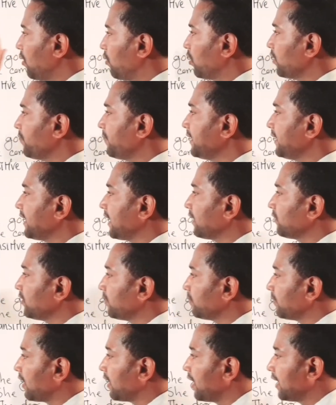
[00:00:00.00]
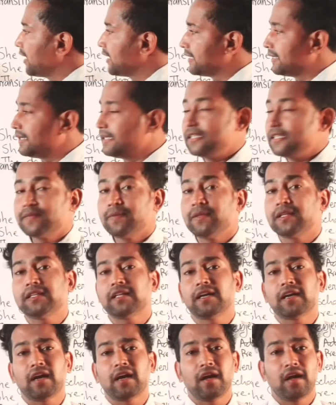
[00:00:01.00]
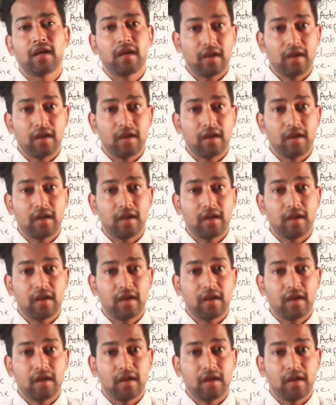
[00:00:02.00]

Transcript: ওকে ফাইন এখন আমরা ডিসপ্লে থাকা